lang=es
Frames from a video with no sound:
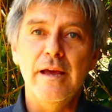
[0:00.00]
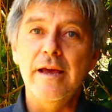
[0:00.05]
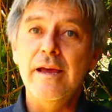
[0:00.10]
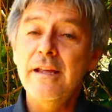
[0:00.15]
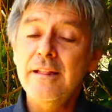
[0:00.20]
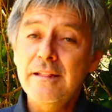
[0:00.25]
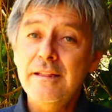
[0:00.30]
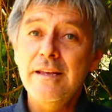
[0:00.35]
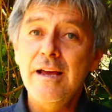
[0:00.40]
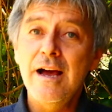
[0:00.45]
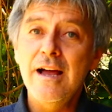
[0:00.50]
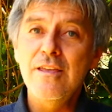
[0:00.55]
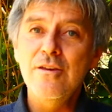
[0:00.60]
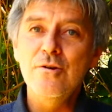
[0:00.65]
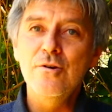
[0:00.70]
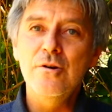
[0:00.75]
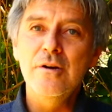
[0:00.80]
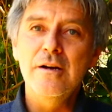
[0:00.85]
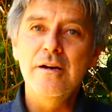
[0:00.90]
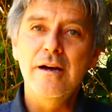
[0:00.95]
Este
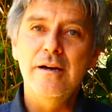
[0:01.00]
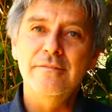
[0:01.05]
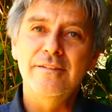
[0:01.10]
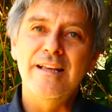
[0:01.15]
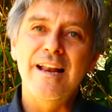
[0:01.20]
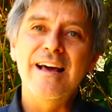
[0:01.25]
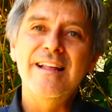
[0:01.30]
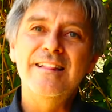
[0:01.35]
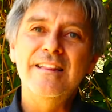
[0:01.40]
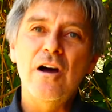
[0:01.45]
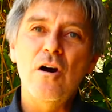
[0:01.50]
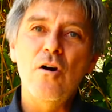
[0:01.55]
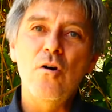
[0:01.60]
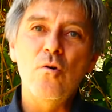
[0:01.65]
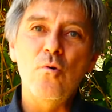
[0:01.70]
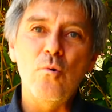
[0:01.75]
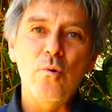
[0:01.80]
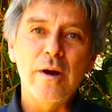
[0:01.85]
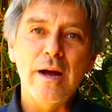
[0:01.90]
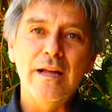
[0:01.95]
año se la ha estado
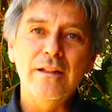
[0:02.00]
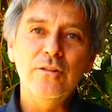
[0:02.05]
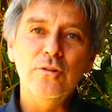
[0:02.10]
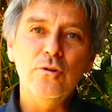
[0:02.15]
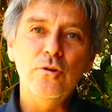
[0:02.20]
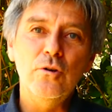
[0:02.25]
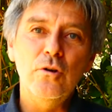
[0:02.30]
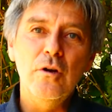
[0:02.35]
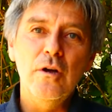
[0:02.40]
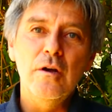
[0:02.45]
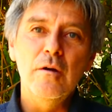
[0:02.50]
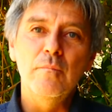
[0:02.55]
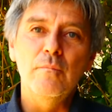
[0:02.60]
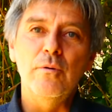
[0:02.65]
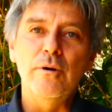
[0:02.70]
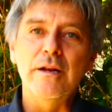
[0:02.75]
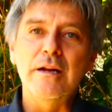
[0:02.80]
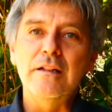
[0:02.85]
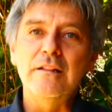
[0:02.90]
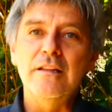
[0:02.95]
jugando
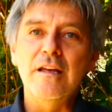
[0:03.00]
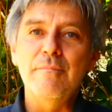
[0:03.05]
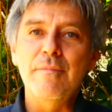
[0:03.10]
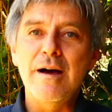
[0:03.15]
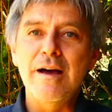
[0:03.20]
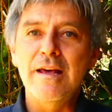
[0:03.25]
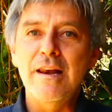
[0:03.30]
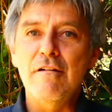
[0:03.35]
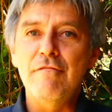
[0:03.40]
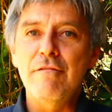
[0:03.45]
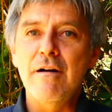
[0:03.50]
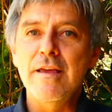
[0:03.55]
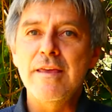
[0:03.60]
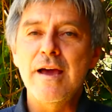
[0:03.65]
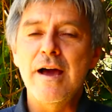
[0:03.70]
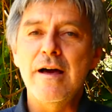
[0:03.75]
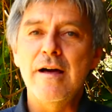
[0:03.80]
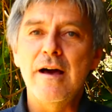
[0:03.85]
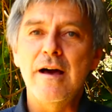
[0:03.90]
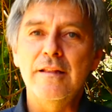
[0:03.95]
por el tema de la
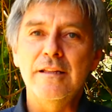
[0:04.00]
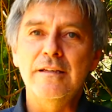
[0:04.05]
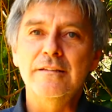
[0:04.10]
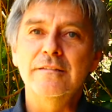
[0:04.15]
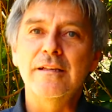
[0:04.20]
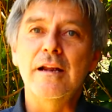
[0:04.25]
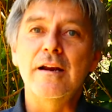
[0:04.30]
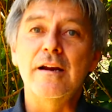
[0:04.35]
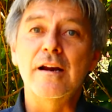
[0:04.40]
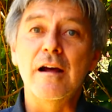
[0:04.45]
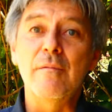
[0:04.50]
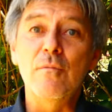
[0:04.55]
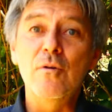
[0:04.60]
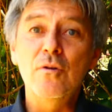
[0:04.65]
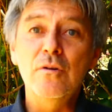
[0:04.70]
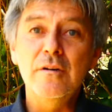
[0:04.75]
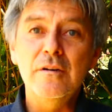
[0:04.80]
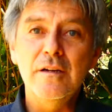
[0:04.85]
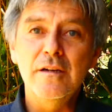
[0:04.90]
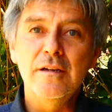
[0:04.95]
falla de San
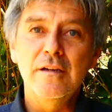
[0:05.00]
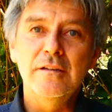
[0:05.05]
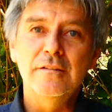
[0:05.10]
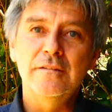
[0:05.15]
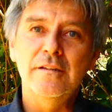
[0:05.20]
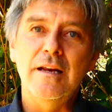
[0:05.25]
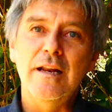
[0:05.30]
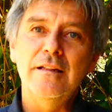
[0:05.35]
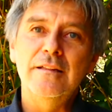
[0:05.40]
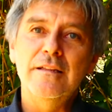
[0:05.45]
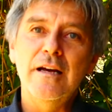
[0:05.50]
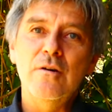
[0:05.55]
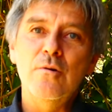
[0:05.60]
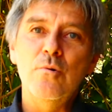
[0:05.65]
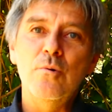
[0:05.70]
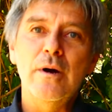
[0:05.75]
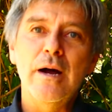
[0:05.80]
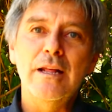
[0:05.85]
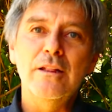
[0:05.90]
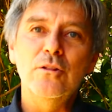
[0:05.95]
Ramón, se la está
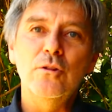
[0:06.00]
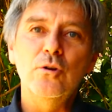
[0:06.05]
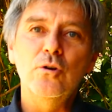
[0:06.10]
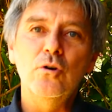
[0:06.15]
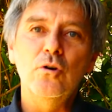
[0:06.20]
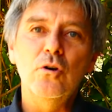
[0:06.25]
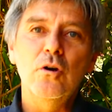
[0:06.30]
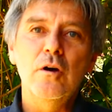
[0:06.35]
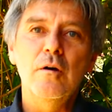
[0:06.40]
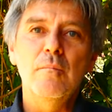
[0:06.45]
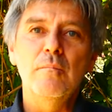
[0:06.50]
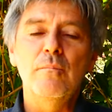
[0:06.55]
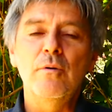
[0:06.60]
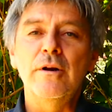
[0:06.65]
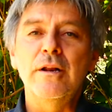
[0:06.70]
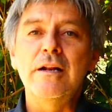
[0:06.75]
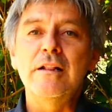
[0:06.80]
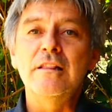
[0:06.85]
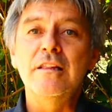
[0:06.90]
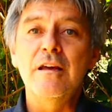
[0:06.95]
jugando
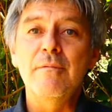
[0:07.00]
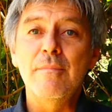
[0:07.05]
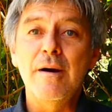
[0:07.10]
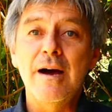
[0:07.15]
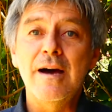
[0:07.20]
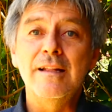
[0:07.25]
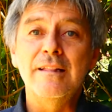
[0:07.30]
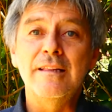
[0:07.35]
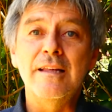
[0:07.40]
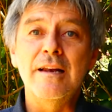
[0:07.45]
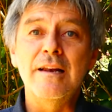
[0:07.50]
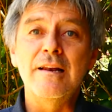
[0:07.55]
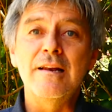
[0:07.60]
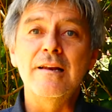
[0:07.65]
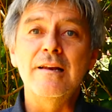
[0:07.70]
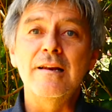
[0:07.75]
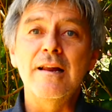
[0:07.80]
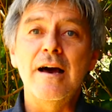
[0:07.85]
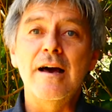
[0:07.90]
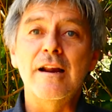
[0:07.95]
por el tema de
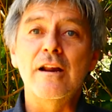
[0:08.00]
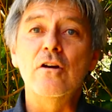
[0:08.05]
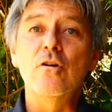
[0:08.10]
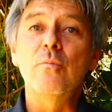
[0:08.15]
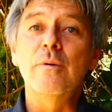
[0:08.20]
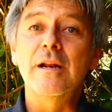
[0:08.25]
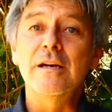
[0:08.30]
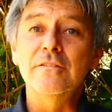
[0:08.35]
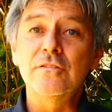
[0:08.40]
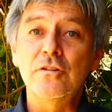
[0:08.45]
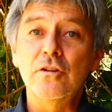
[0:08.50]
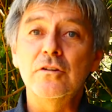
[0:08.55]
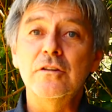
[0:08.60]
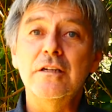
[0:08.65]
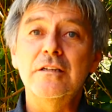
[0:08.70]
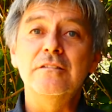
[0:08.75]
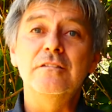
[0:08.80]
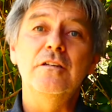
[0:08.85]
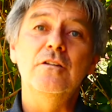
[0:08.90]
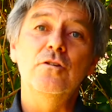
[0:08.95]
la recuperación
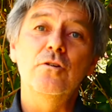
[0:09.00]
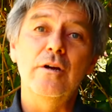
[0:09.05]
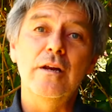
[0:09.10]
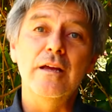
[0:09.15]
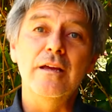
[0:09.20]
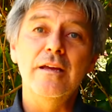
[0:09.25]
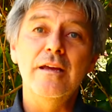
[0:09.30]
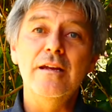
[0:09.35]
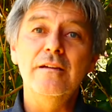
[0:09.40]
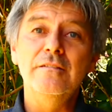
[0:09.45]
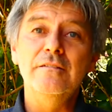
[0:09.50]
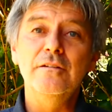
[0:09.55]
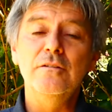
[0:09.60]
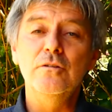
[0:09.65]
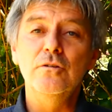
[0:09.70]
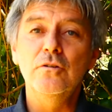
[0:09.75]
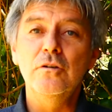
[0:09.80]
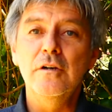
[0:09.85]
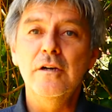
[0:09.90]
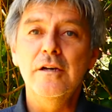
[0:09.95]
del sitio del
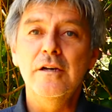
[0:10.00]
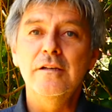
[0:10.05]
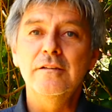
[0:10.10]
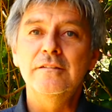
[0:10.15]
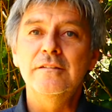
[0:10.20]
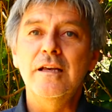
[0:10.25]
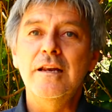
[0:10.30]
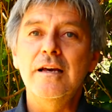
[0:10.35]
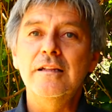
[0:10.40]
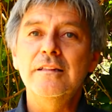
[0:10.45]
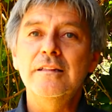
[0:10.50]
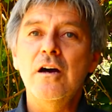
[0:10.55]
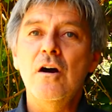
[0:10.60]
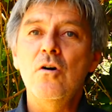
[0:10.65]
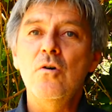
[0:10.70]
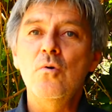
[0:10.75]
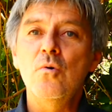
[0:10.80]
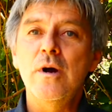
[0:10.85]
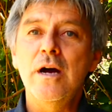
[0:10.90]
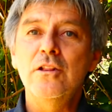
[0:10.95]
ejército, se la ha estado
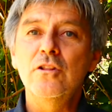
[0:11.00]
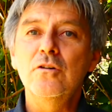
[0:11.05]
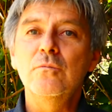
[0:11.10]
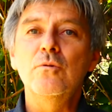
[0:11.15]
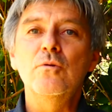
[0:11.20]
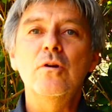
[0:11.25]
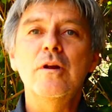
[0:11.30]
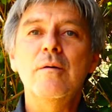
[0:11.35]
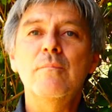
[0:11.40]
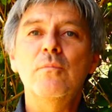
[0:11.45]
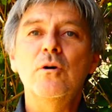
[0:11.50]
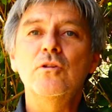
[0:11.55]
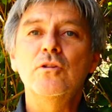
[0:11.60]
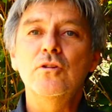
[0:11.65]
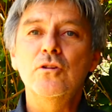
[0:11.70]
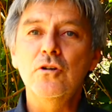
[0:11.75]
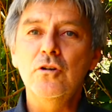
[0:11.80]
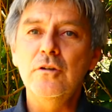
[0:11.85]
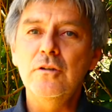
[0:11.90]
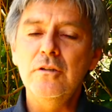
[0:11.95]
jugando por un
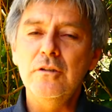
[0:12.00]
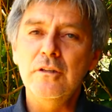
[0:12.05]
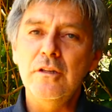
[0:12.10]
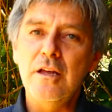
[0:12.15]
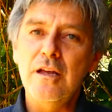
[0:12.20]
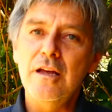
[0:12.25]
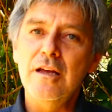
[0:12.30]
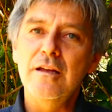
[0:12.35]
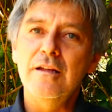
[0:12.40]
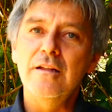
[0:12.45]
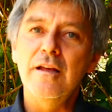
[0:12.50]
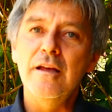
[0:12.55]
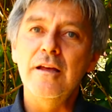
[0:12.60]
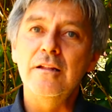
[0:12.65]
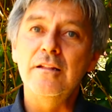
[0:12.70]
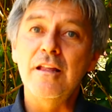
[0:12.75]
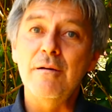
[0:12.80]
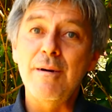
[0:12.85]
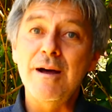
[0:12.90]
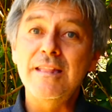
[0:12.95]
montón de eh,
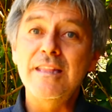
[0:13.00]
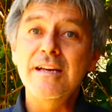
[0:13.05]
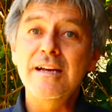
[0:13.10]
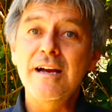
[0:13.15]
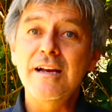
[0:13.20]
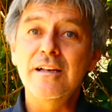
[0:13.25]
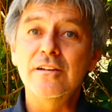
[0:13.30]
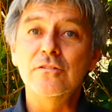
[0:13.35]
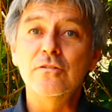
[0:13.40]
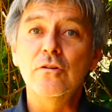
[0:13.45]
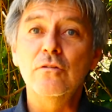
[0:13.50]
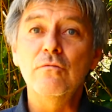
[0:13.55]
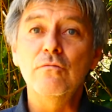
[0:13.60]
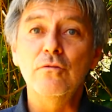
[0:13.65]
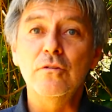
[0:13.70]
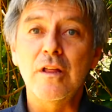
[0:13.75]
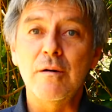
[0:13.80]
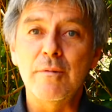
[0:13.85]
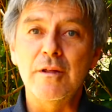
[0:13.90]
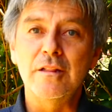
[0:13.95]
temáticas que son
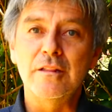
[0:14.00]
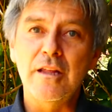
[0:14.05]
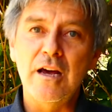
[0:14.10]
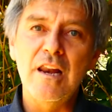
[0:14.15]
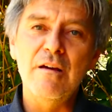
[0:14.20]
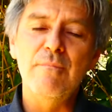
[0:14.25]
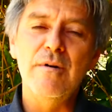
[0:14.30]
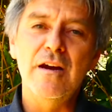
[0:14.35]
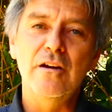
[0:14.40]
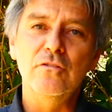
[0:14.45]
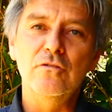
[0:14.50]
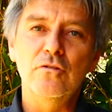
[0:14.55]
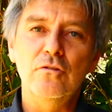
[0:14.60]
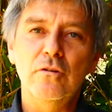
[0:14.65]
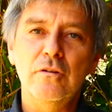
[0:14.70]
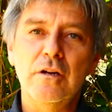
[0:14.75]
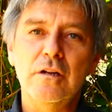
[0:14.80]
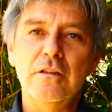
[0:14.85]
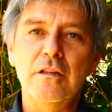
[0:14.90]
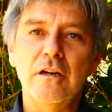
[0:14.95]
fundamentales para
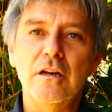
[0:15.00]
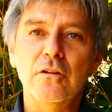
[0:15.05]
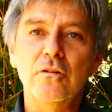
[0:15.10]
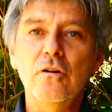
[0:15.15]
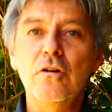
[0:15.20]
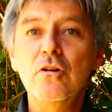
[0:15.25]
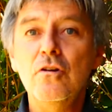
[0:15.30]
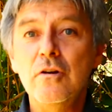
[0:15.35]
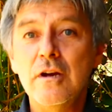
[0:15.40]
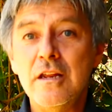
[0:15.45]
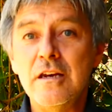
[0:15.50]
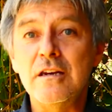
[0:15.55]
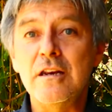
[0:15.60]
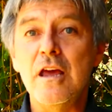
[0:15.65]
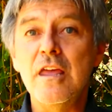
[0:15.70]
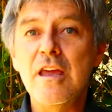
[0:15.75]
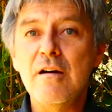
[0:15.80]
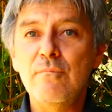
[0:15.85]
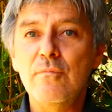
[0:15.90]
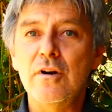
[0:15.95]
nosotros en el territorio, entre
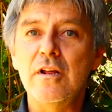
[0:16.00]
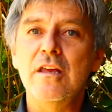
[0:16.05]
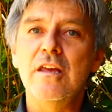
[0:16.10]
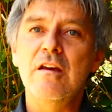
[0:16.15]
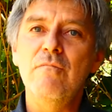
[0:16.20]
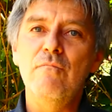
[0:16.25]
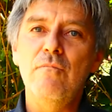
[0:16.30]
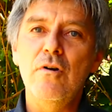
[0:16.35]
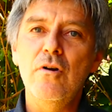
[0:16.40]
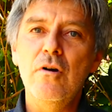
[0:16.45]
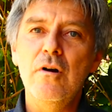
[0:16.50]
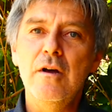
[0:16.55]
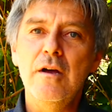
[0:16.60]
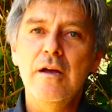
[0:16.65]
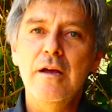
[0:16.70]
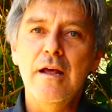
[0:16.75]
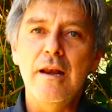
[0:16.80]
ellas, por ejemplo,